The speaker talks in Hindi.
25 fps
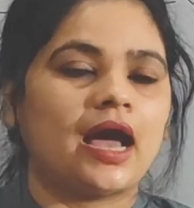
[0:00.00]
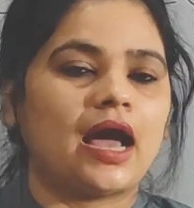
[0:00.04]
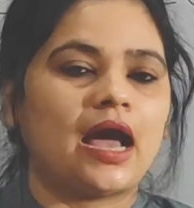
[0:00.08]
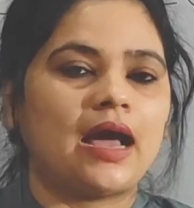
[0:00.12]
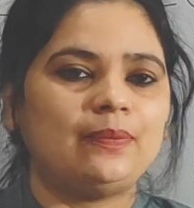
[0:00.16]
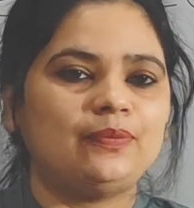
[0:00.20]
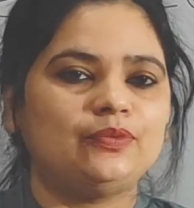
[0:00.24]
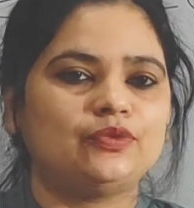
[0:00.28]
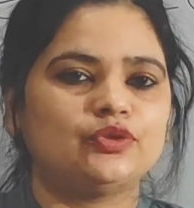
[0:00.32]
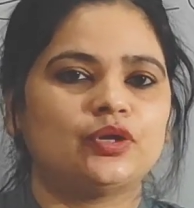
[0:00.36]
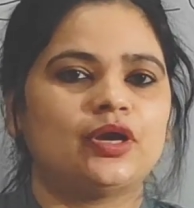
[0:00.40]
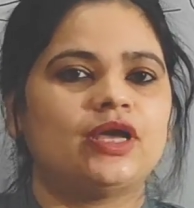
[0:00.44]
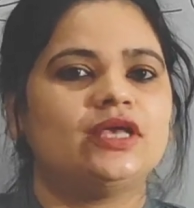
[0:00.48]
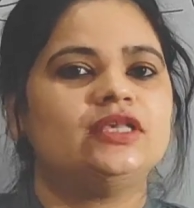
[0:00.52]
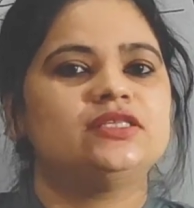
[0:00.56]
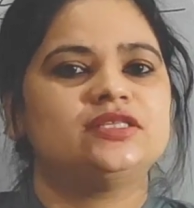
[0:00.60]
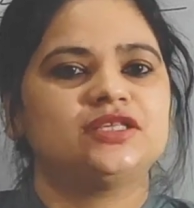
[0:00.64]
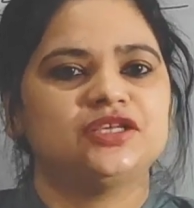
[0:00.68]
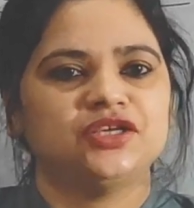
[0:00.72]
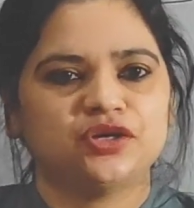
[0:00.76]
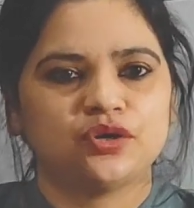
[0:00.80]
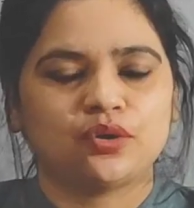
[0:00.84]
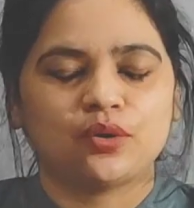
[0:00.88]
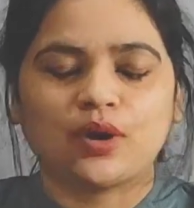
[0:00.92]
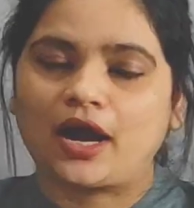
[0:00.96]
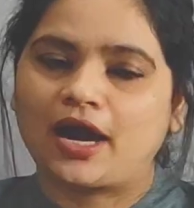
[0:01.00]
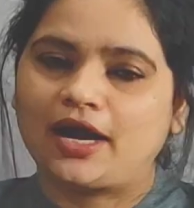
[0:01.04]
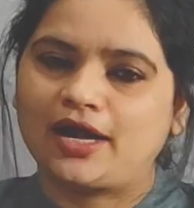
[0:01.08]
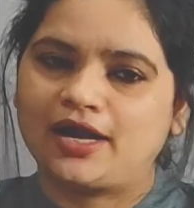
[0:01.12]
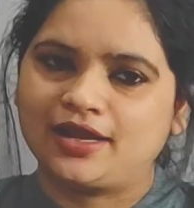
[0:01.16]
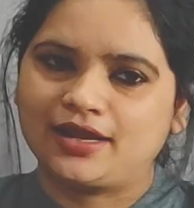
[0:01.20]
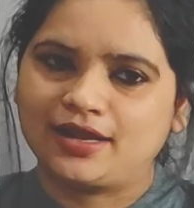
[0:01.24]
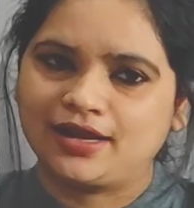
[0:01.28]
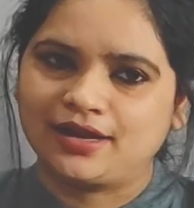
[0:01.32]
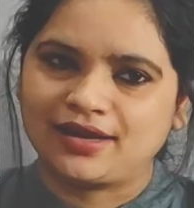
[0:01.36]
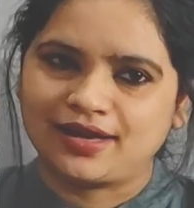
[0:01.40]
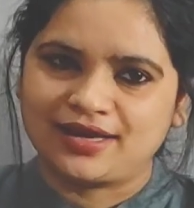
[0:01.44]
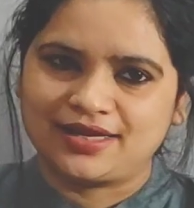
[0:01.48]
आप जो है ज़ीरो
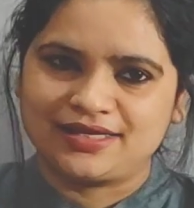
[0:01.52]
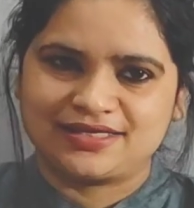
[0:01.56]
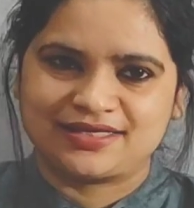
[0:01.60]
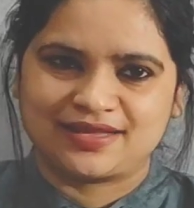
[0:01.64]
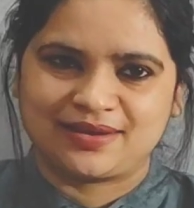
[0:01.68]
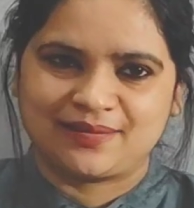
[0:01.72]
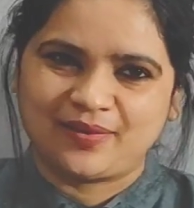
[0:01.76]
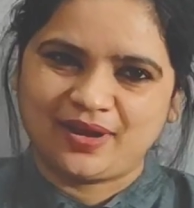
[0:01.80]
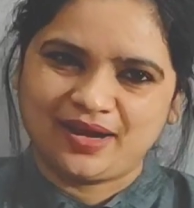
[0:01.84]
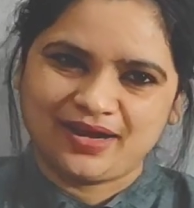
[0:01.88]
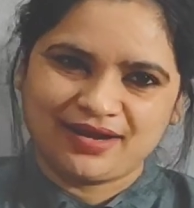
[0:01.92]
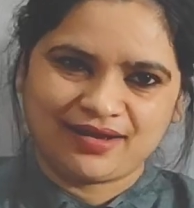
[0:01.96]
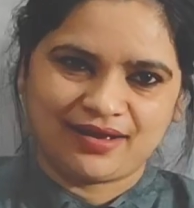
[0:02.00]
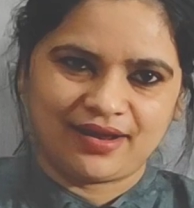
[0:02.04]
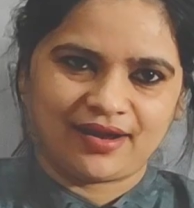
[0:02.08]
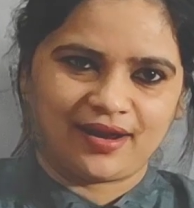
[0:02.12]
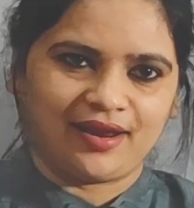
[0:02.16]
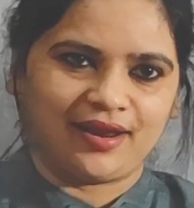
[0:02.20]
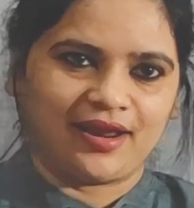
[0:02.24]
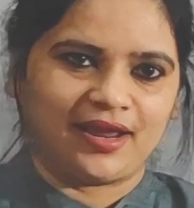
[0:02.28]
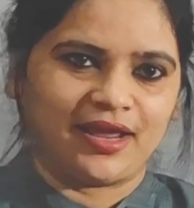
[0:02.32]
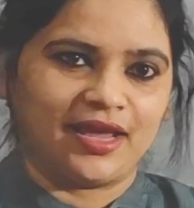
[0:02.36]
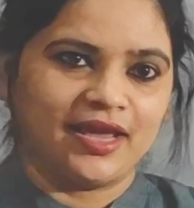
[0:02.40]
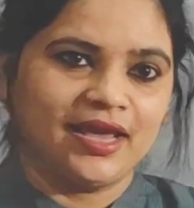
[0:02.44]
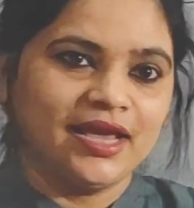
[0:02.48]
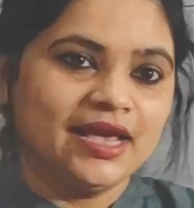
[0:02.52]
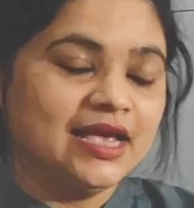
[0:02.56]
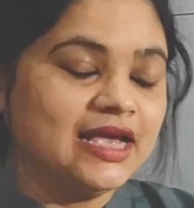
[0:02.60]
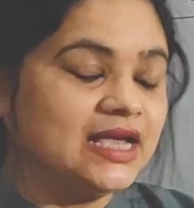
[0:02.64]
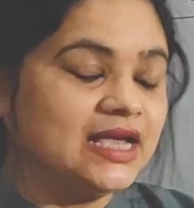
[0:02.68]
आर्टिकल का इस्तेमाल करेंगे